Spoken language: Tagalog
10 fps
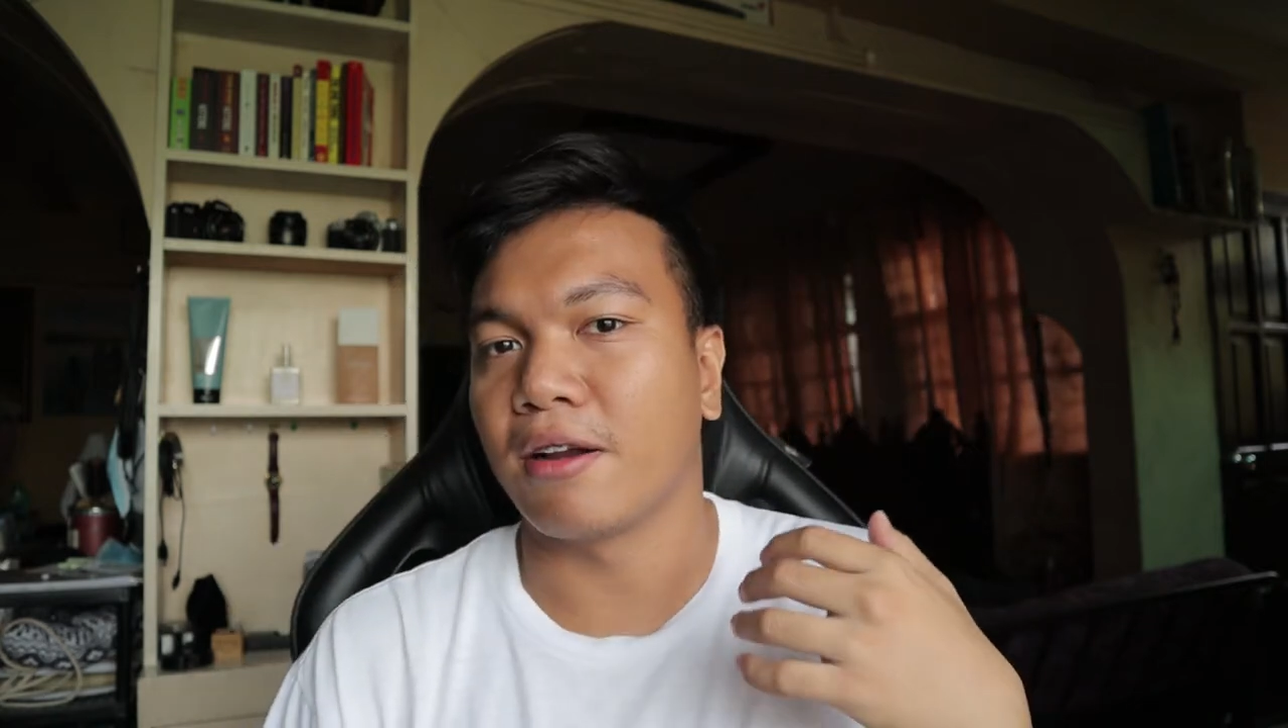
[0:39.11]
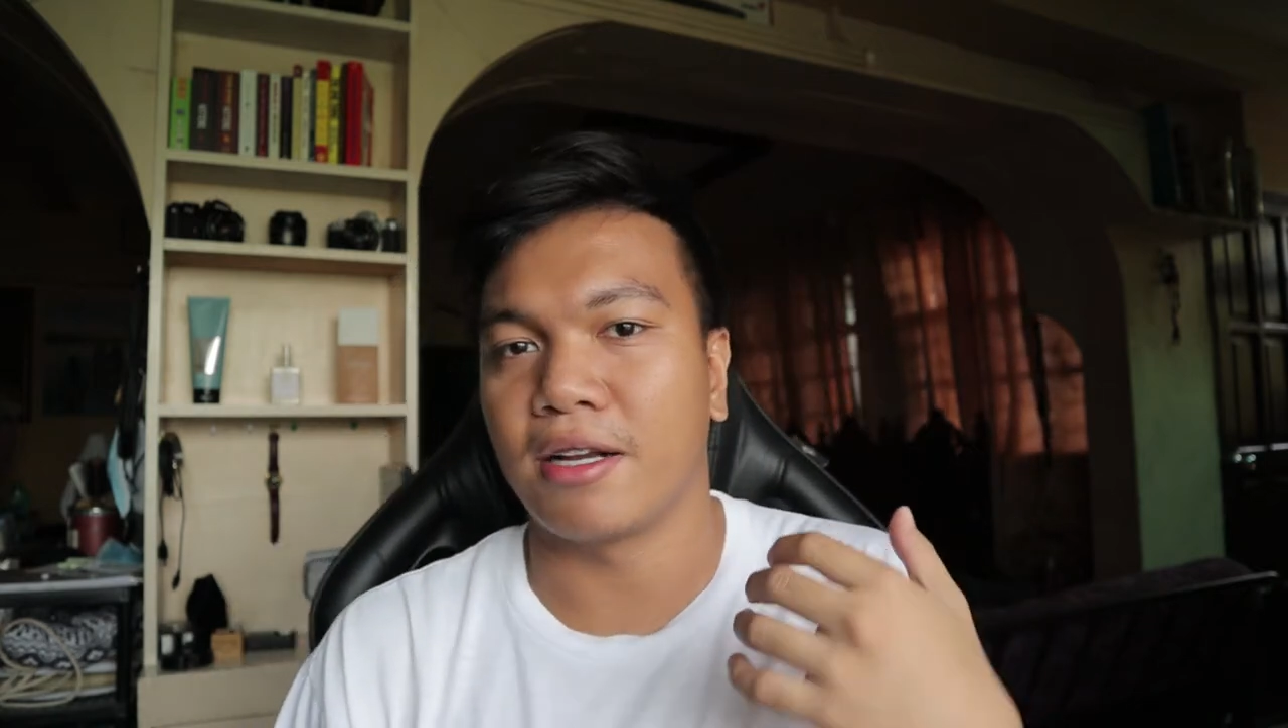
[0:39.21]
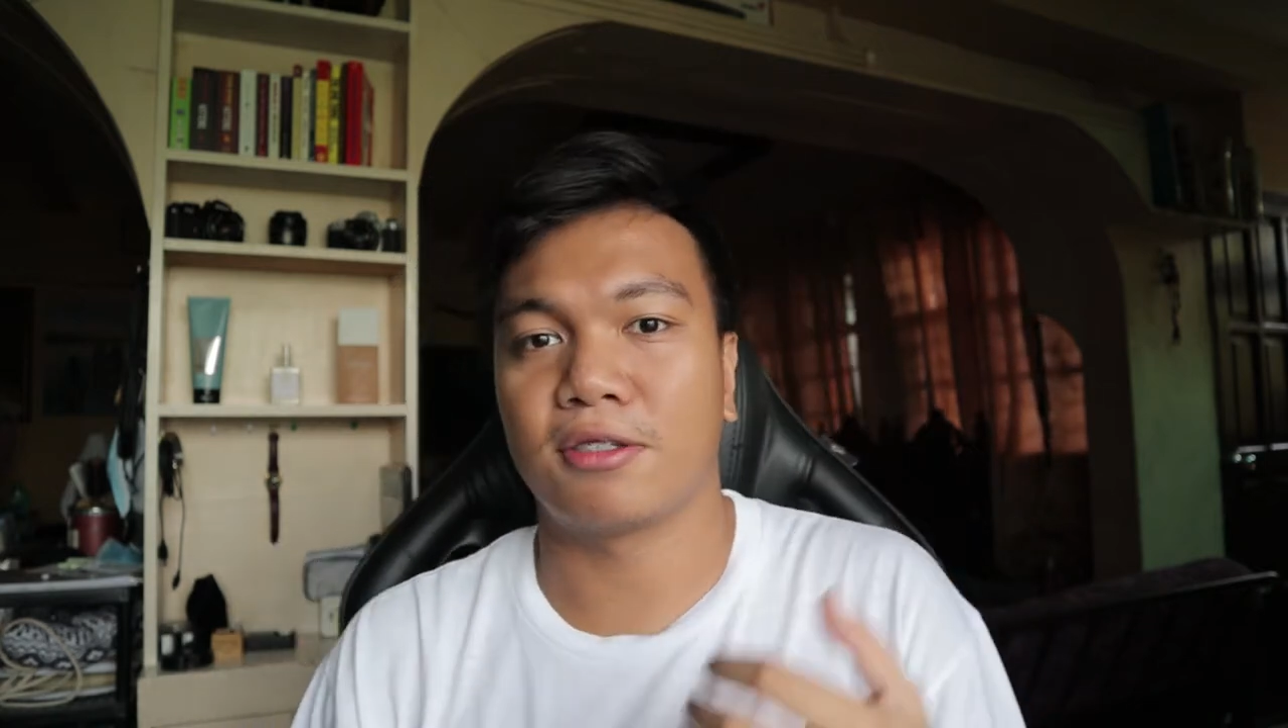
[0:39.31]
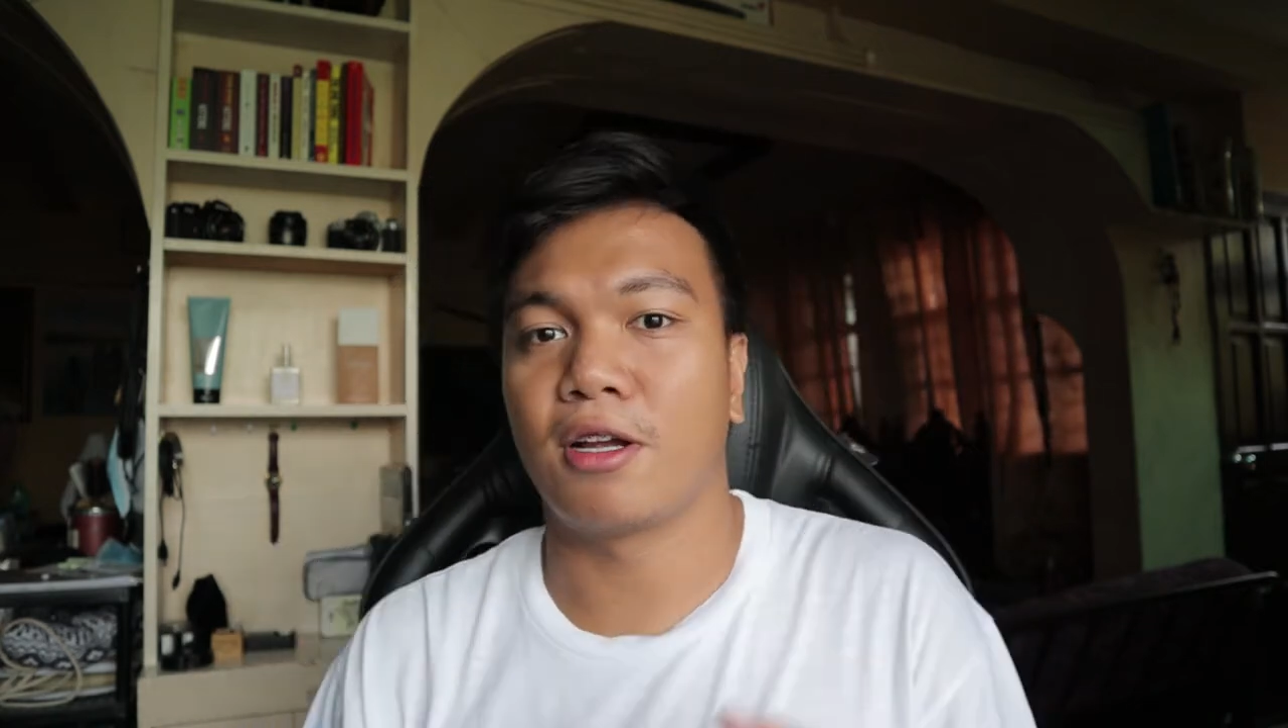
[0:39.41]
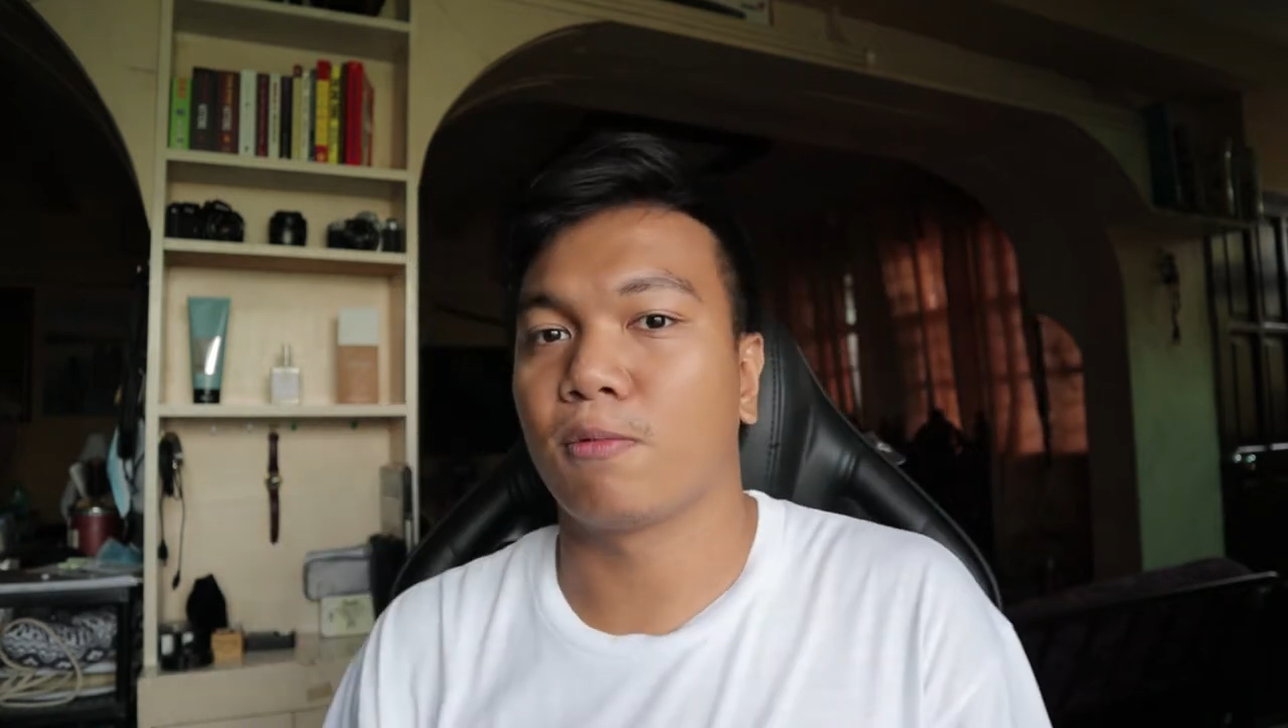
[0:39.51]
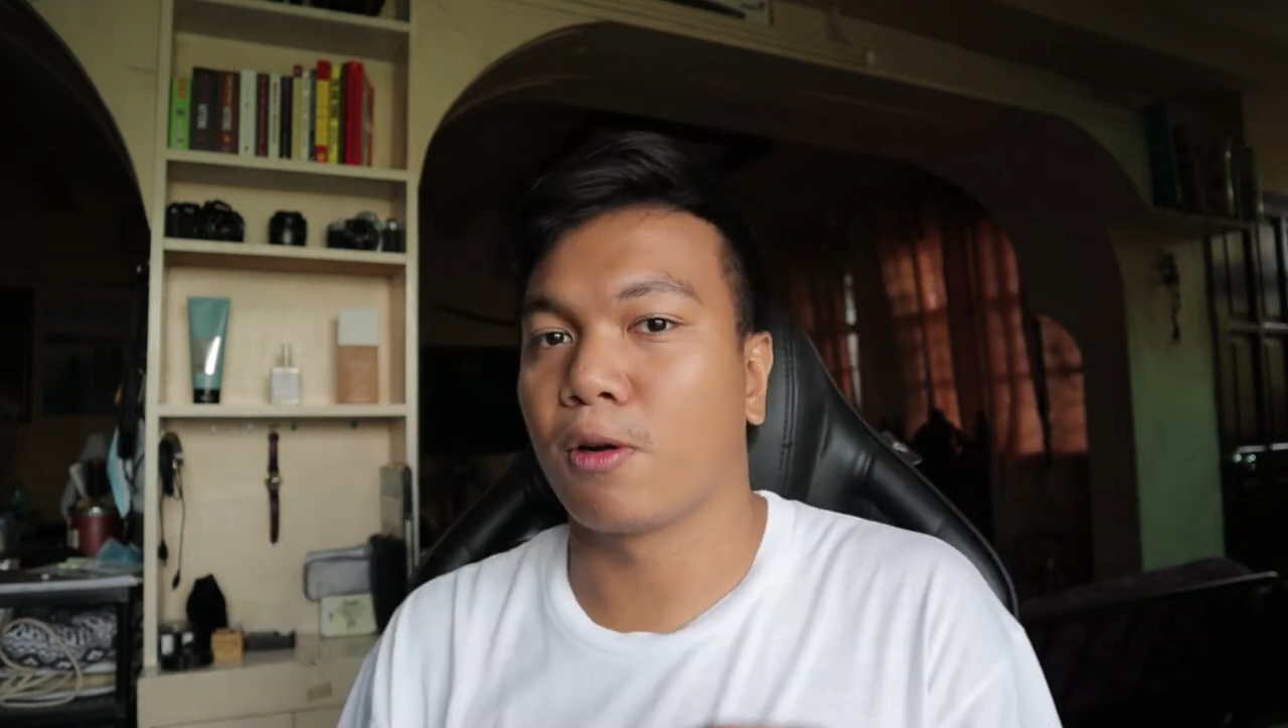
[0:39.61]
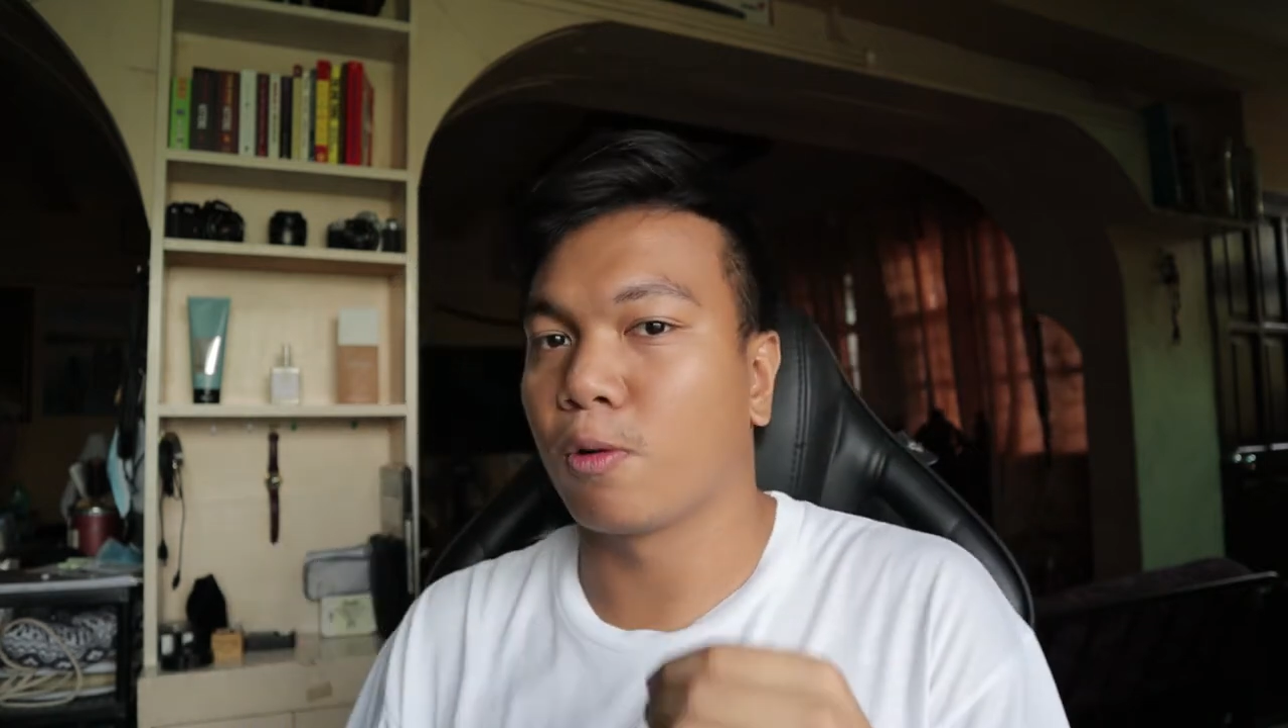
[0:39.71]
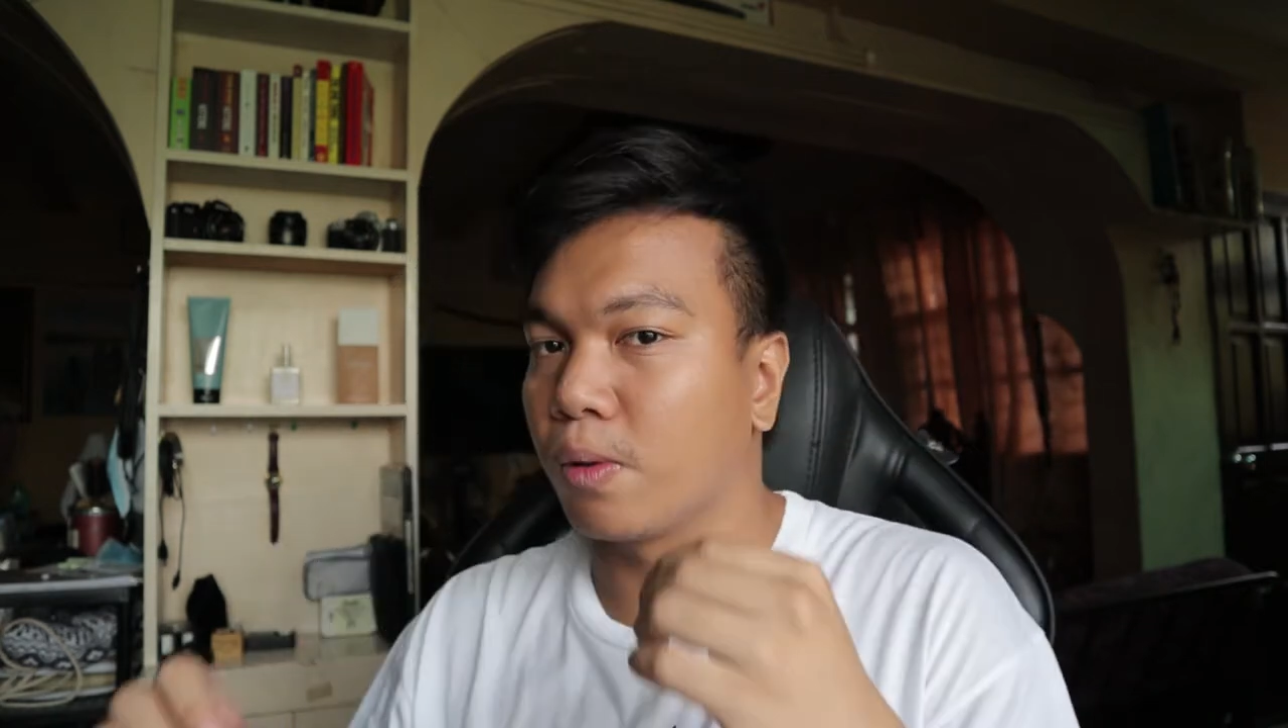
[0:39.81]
the restaurant where